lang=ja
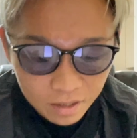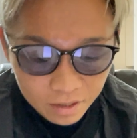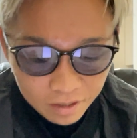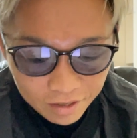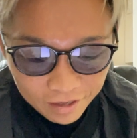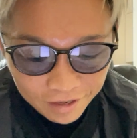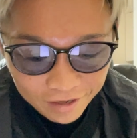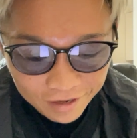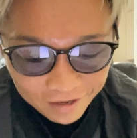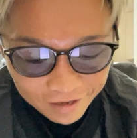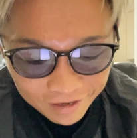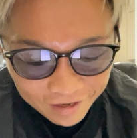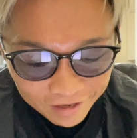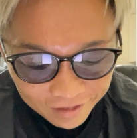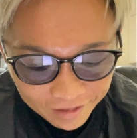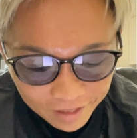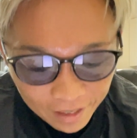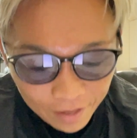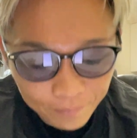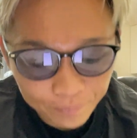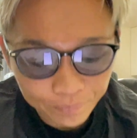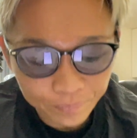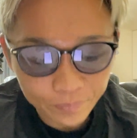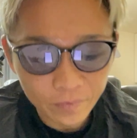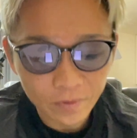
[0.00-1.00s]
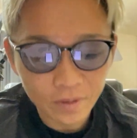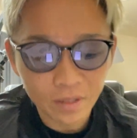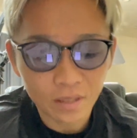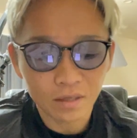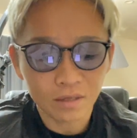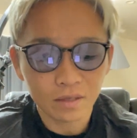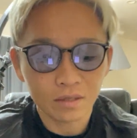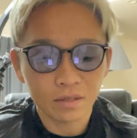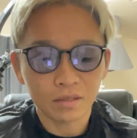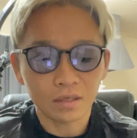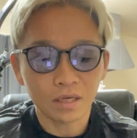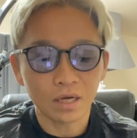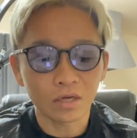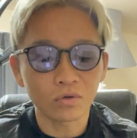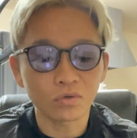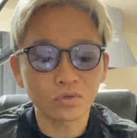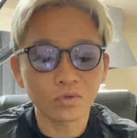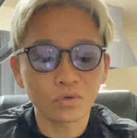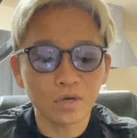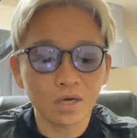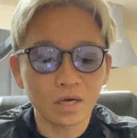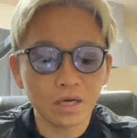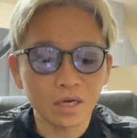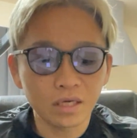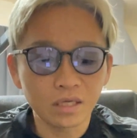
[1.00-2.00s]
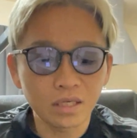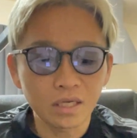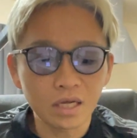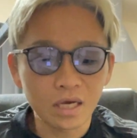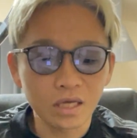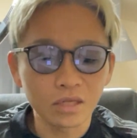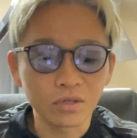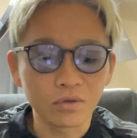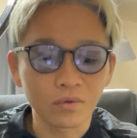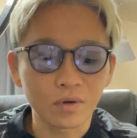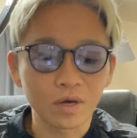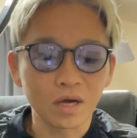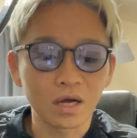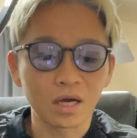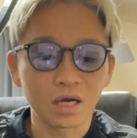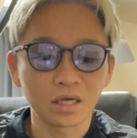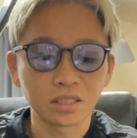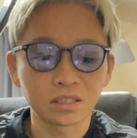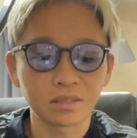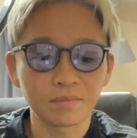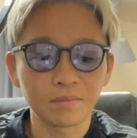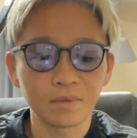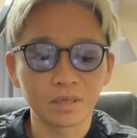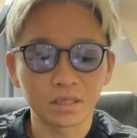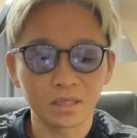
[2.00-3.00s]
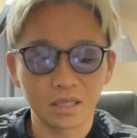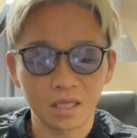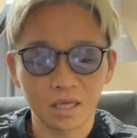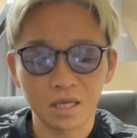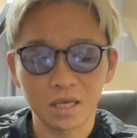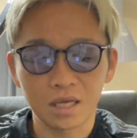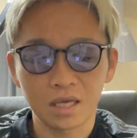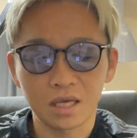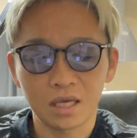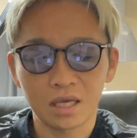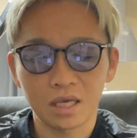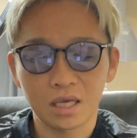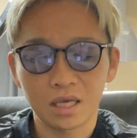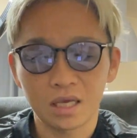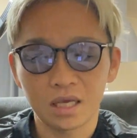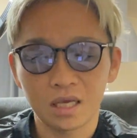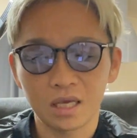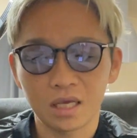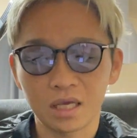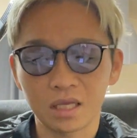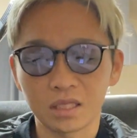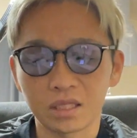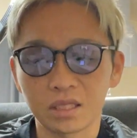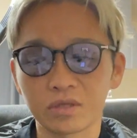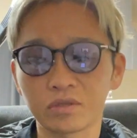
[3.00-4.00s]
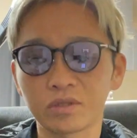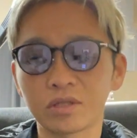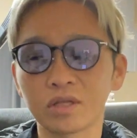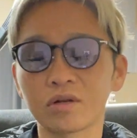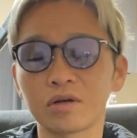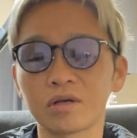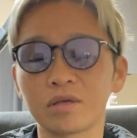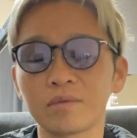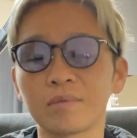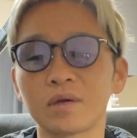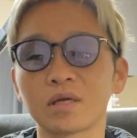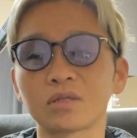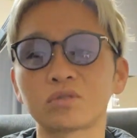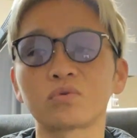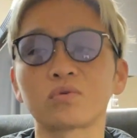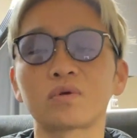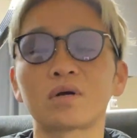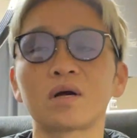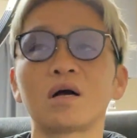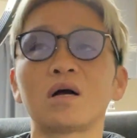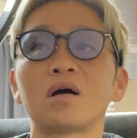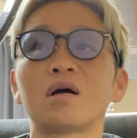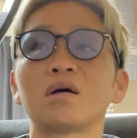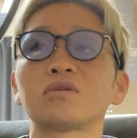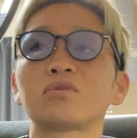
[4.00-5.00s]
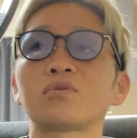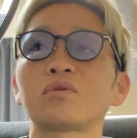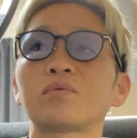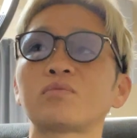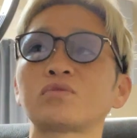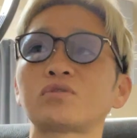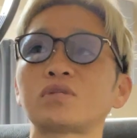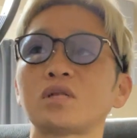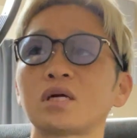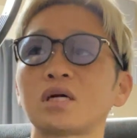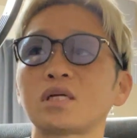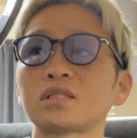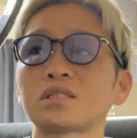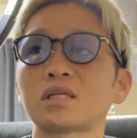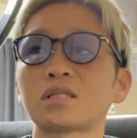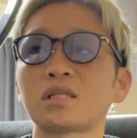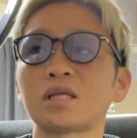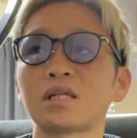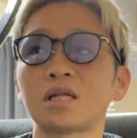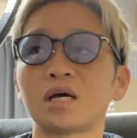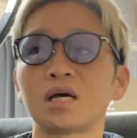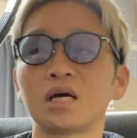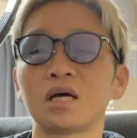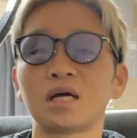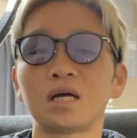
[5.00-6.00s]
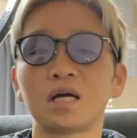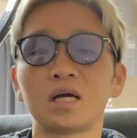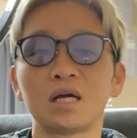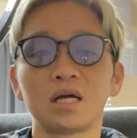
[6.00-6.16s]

えー、で、彼女がいないのが初めて、えー、って言ったのは今、そっか、それも繋がっちゃってんな。